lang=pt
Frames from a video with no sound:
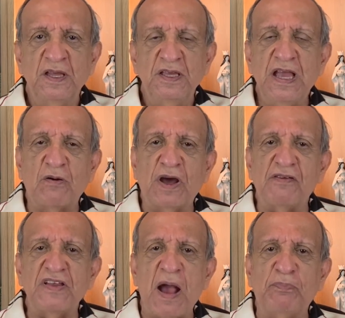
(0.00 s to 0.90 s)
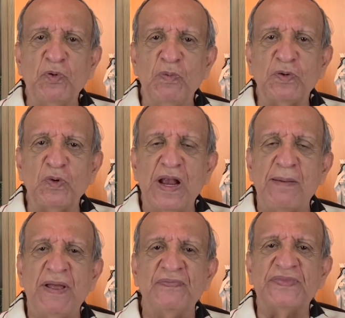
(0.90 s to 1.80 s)
E agora vem a público
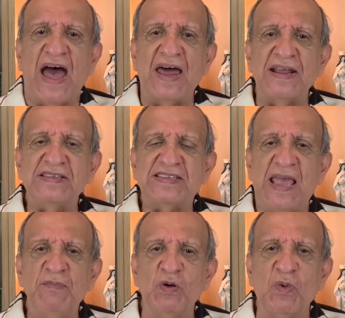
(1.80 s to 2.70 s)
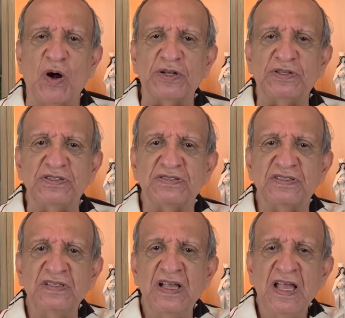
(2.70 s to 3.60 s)
lamentar as 100 mil mortes.